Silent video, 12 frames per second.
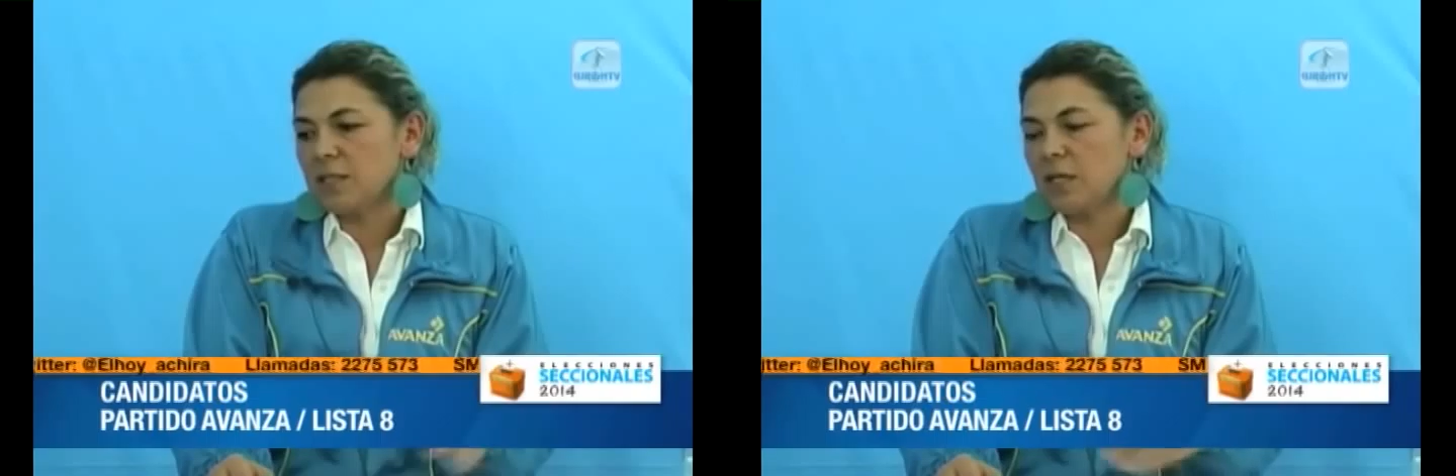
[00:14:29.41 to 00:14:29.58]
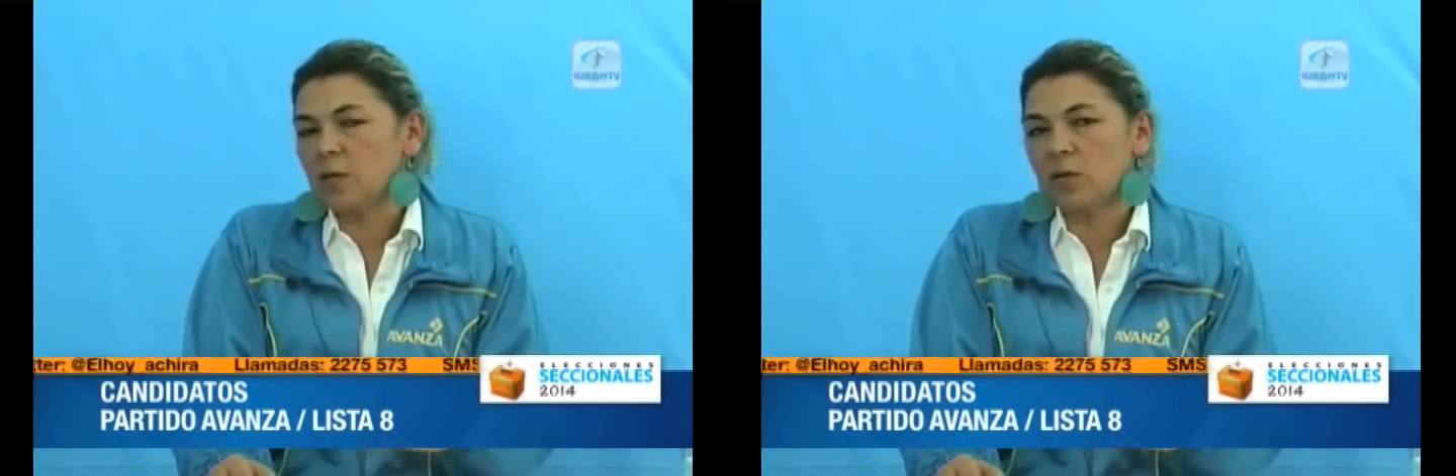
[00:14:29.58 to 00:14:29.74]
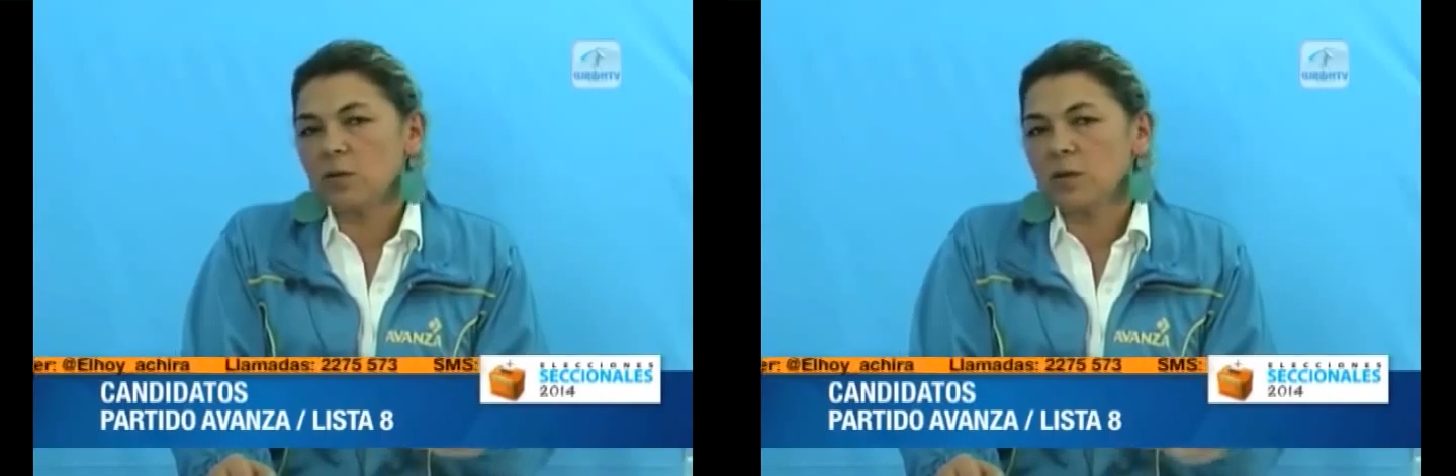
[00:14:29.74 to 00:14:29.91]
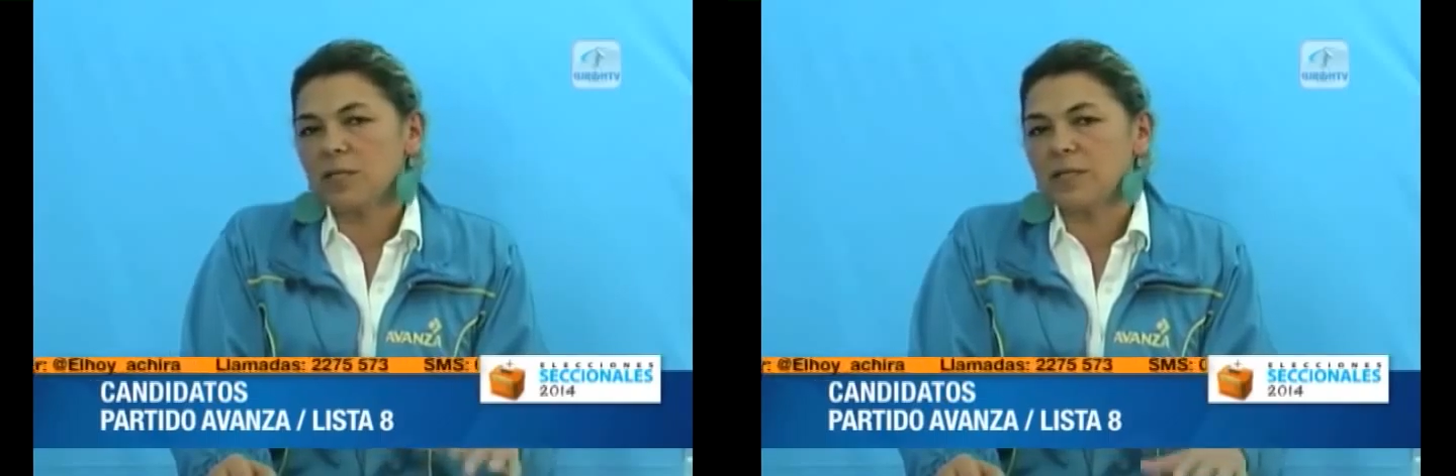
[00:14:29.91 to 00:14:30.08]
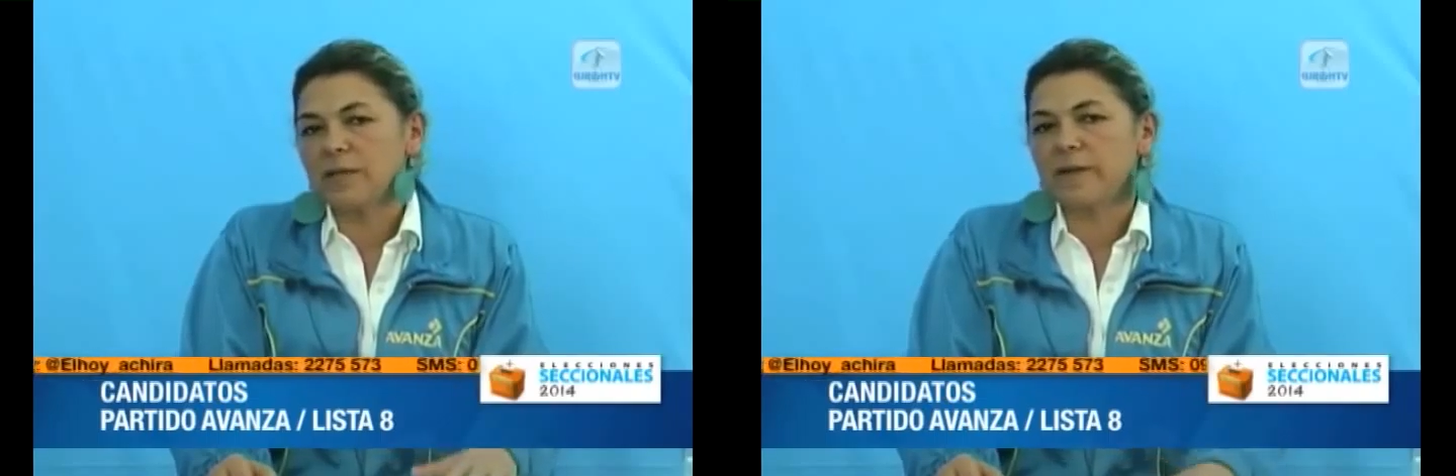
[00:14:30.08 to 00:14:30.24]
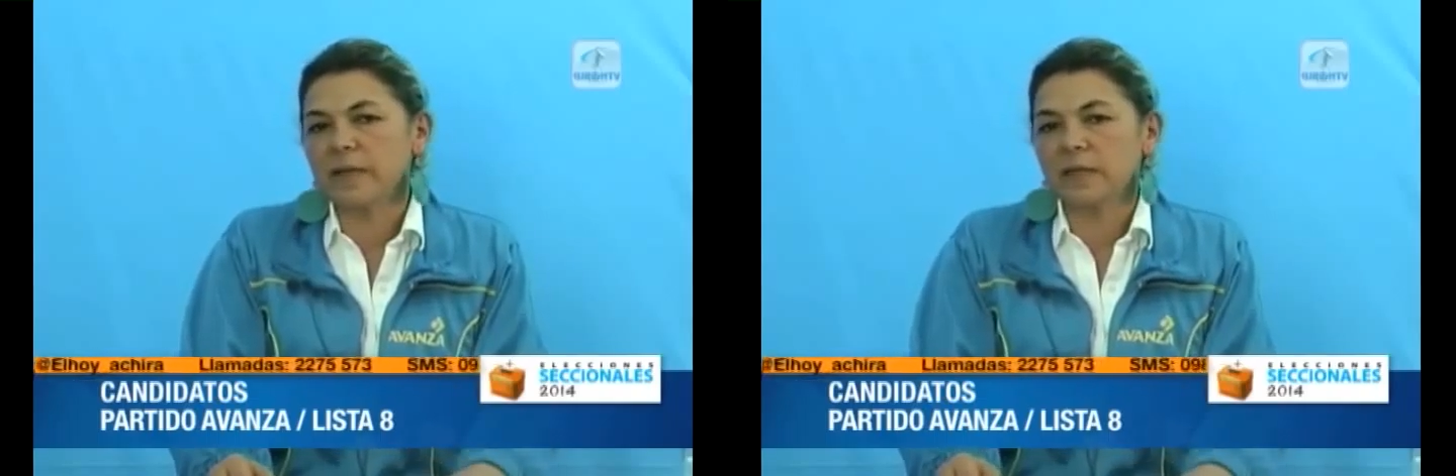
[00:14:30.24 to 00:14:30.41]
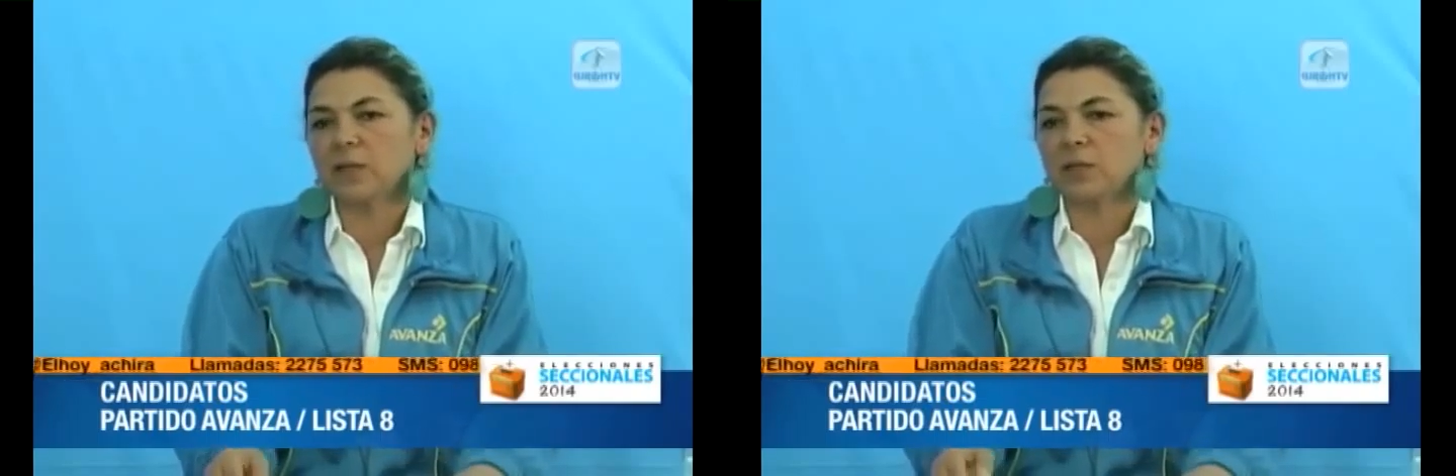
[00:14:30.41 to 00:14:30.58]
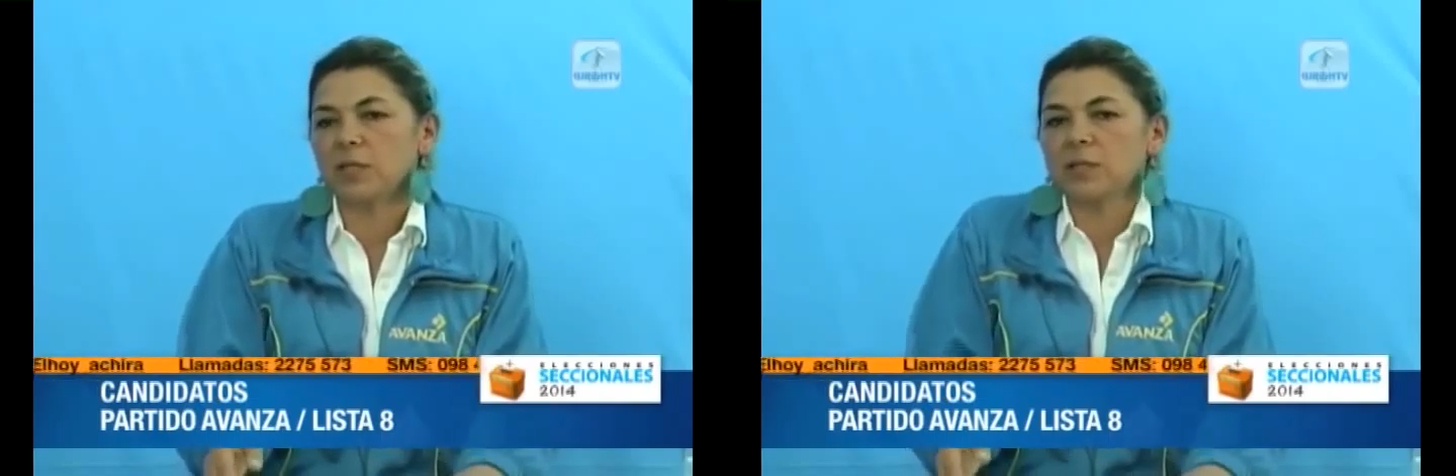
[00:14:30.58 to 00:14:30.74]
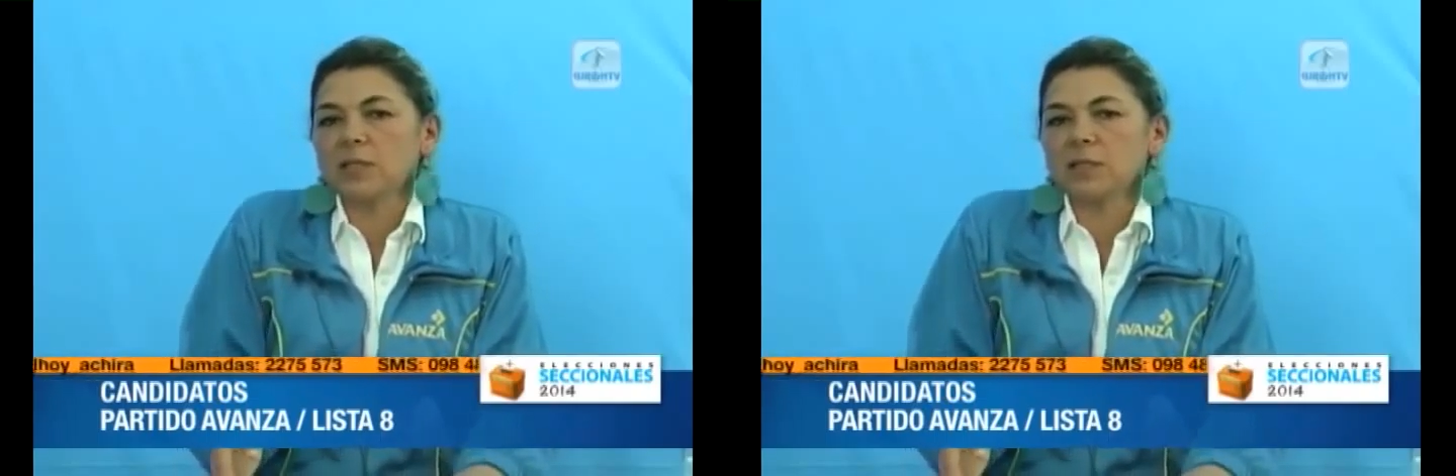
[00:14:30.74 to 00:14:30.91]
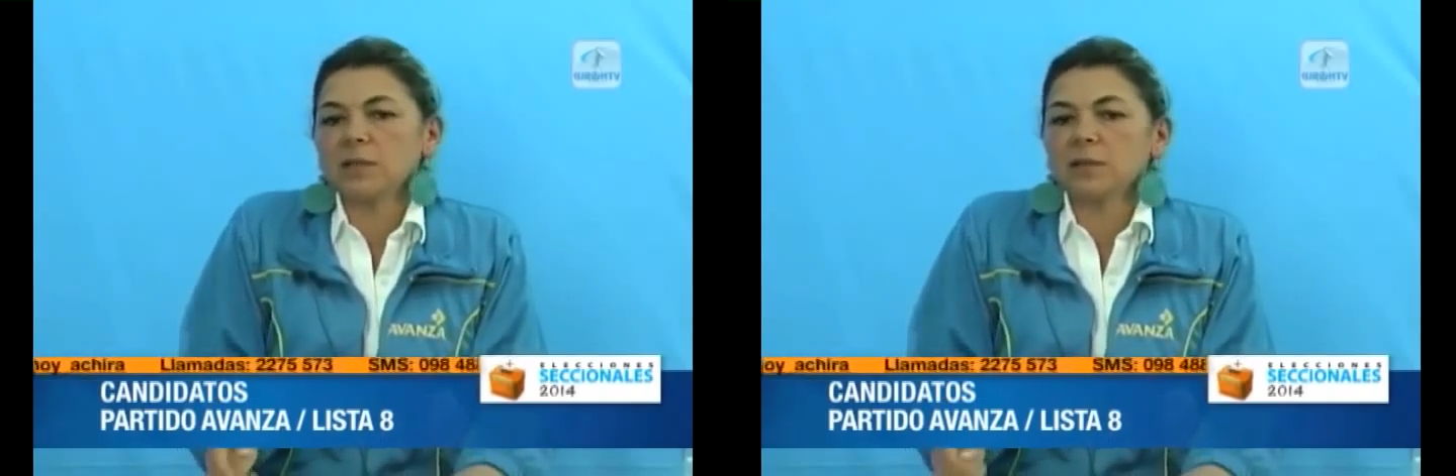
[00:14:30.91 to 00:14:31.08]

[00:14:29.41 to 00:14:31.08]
algo no hace falta, o sea, estar